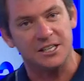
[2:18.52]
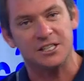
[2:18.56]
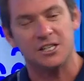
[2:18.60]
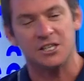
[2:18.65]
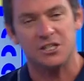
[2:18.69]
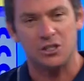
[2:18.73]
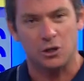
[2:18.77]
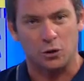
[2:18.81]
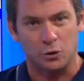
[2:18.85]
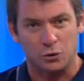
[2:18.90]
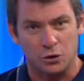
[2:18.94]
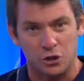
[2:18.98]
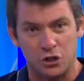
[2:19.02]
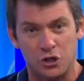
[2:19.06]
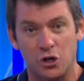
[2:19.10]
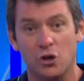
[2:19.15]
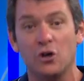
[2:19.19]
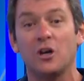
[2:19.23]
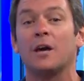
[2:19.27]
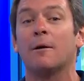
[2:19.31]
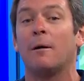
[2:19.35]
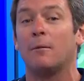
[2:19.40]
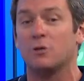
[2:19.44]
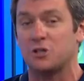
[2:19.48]
licenciado en
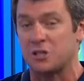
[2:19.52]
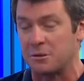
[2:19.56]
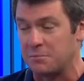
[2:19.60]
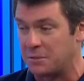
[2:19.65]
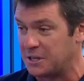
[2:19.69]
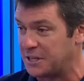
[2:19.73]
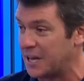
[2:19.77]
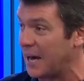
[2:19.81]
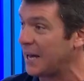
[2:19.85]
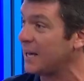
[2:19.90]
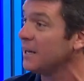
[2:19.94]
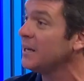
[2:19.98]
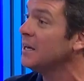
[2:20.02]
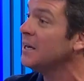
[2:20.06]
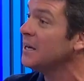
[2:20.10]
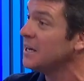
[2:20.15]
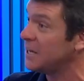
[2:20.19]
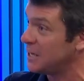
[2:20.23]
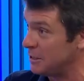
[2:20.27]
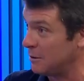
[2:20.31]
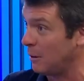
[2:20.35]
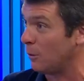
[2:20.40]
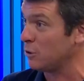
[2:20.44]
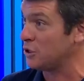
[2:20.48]
nutrición, que vamos a invitar
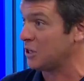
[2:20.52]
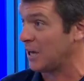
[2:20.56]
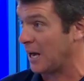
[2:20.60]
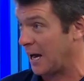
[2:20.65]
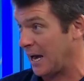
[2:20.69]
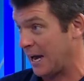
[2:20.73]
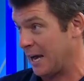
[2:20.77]
y vamos a,